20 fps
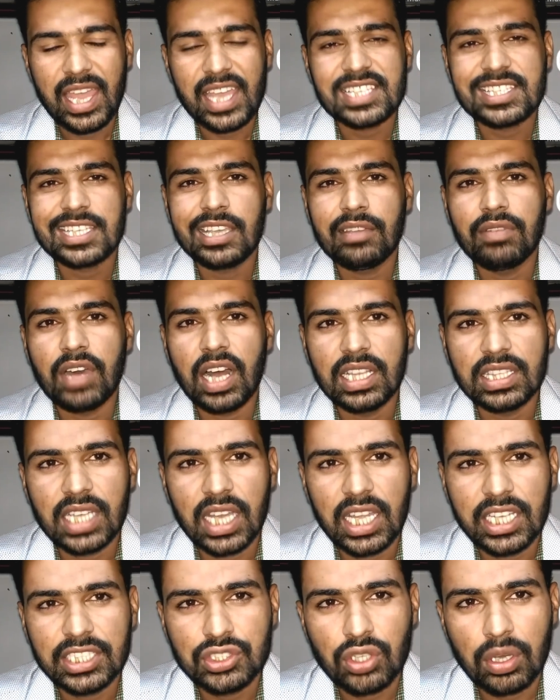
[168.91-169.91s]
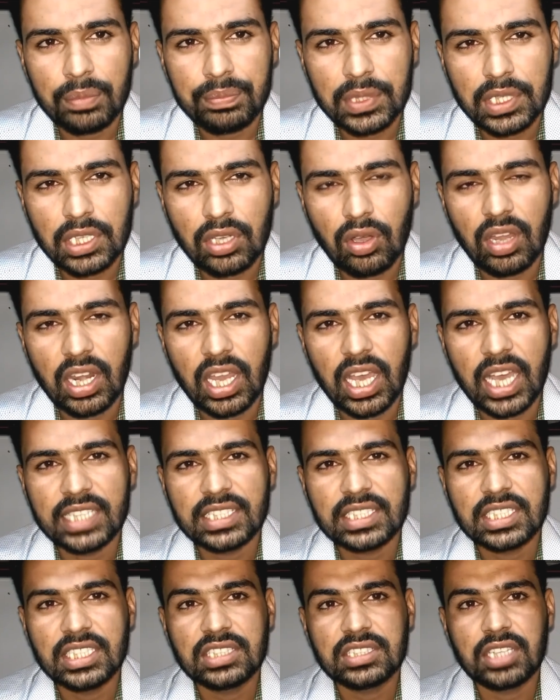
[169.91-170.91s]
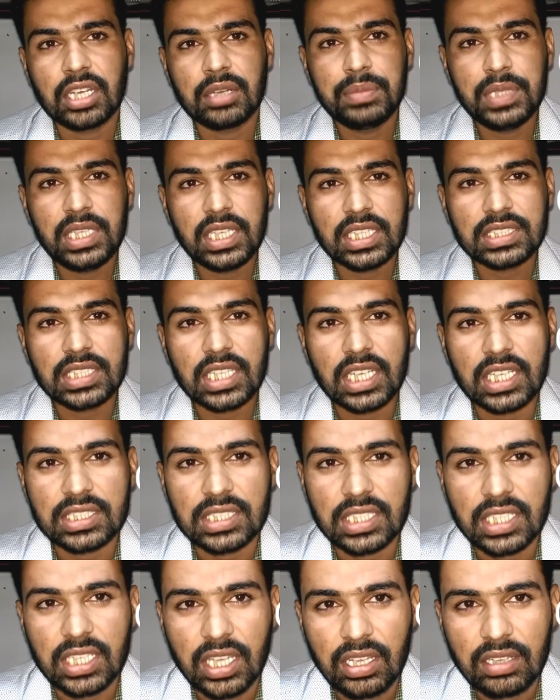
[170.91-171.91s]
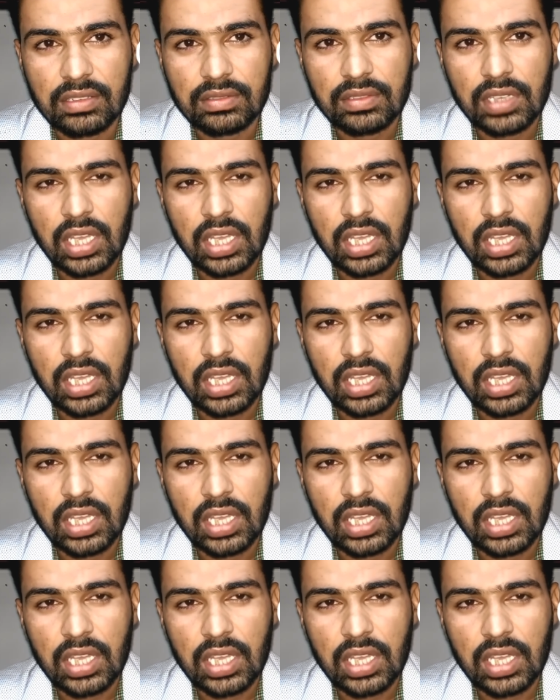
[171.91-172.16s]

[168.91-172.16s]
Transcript: ऐसे वालदान जो अपनी औलाद की तरबियत करते हैं